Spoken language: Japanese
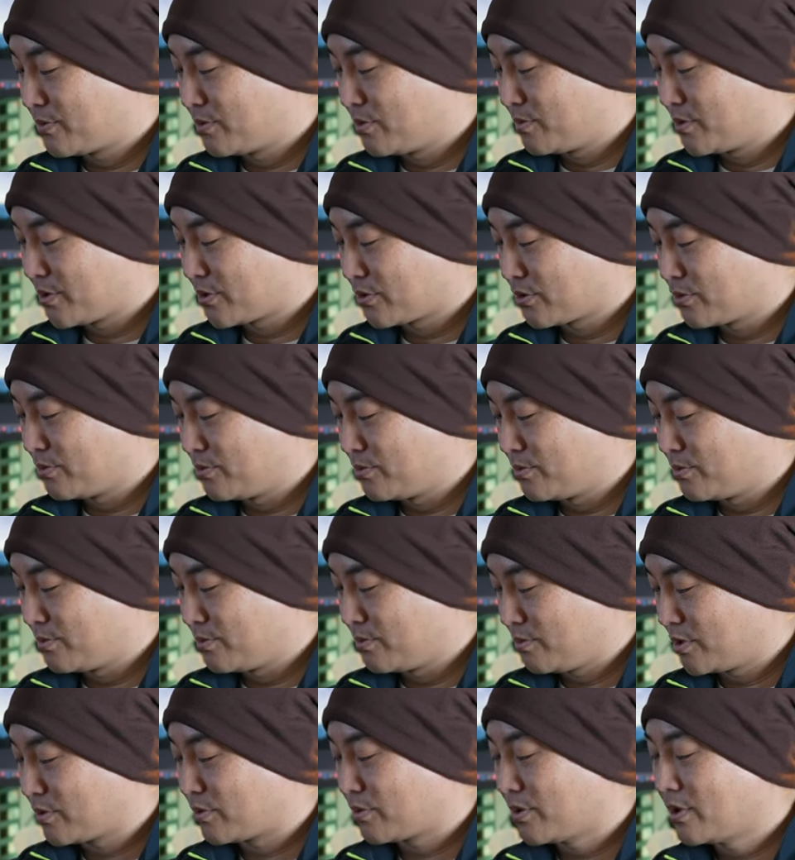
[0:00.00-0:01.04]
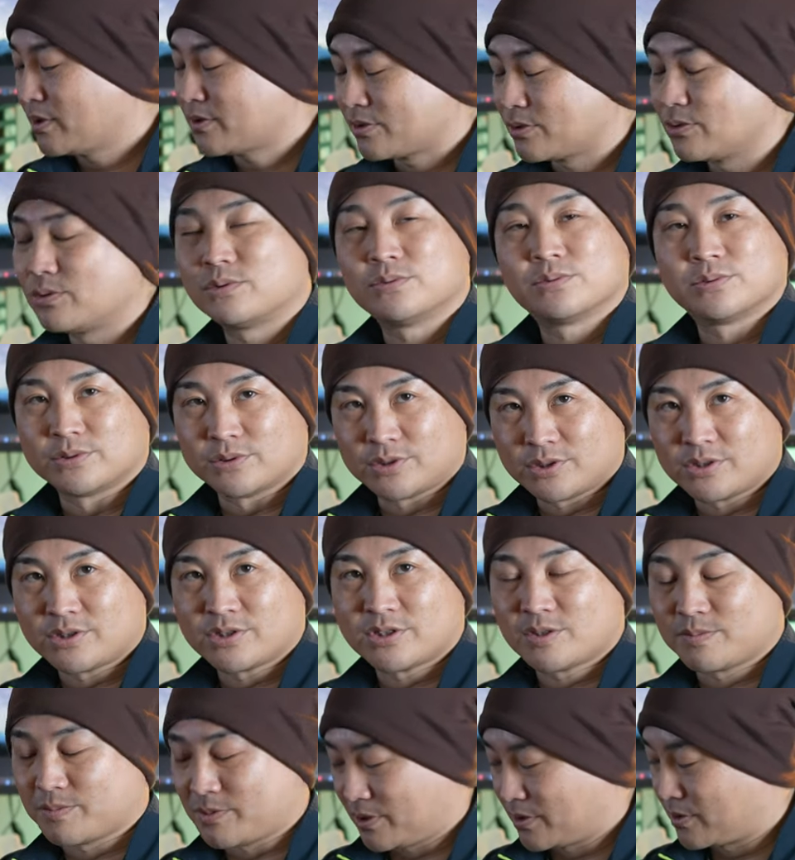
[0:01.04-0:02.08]
フォーマットモードはとりあえずオフに
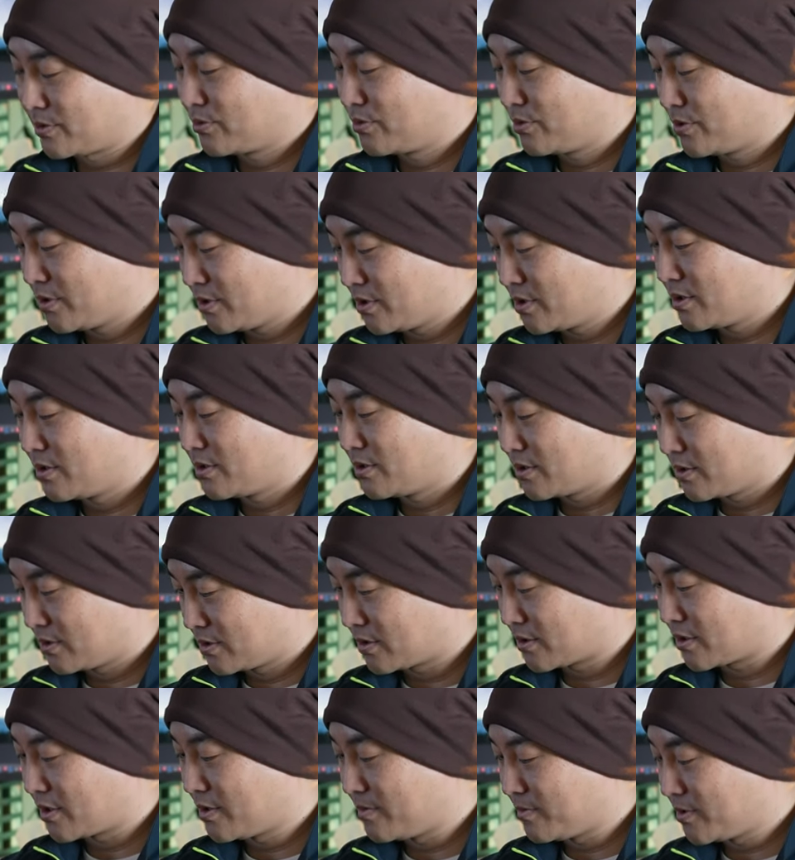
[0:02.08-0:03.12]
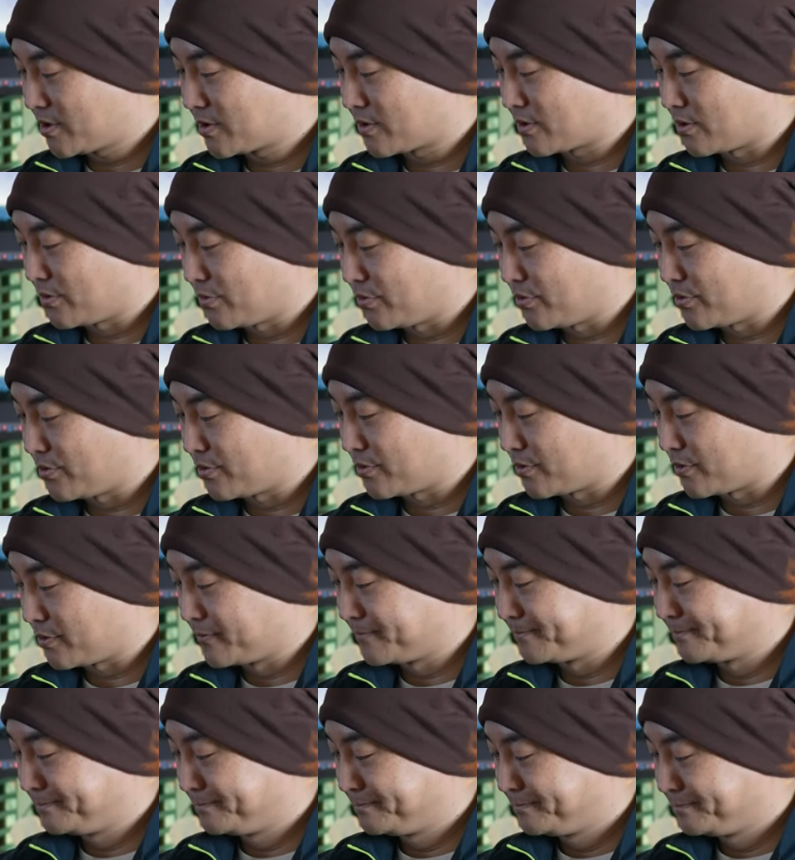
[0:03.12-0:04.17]
します。これ使いますけどよく。